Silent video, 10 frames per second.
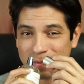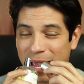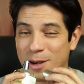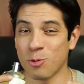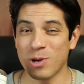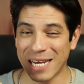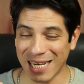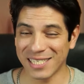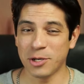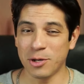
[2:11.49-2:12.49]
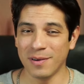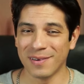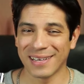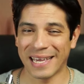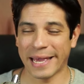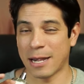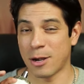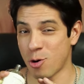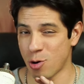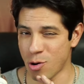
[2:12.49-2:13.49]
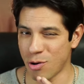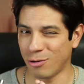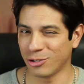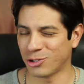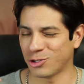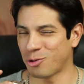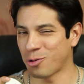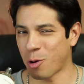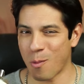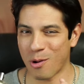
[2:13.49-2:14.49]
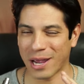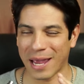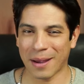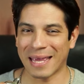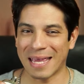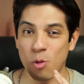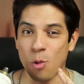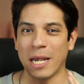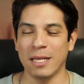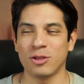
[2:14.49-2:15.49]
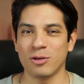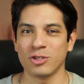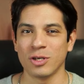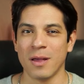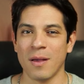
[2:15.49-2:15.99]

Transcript: en un inicio que no son como que igualitos,